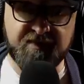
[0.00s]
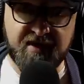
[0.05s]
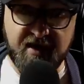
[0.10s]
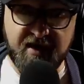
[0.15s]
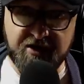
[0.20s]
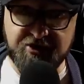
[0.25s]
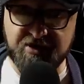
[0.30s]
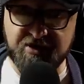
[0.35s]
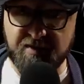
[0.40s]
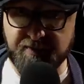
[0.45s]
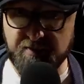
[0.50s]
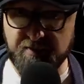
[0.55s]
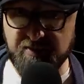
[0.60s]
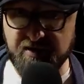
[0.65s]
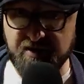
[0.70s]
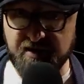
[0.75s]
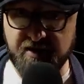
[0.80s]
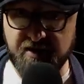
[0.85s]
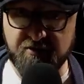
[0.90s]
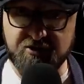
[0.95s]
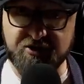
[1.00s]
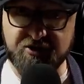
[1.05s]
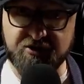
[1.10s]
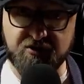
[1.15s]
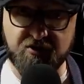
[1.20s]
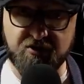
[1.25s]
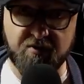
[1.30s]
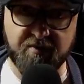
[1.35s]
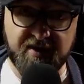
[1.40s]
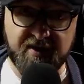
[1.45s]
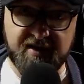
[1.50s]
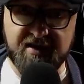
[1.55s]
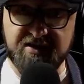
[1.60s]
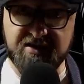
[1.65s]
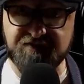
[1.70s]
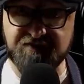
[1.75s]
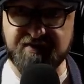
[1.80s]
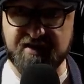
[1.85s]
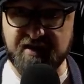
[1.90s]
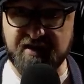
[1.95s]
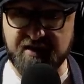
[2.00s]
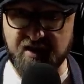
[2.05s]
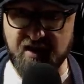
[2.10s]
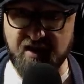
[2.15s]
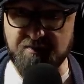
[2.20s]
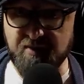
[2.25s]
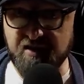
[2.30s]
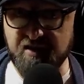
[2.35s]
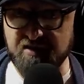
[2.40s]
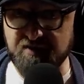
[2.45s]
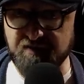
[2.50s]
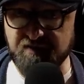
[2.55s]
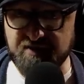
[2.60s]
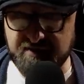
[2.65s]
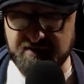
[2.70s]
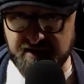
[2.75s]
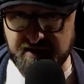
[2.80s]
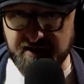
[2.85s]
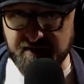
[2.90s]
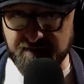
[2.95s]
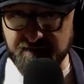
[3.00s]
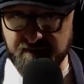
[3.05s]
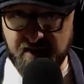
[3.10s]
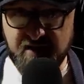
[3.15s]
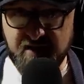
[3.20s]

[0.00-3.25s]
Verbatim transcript: Также напоминаю, что мы есть в Телеграме и Твиттере.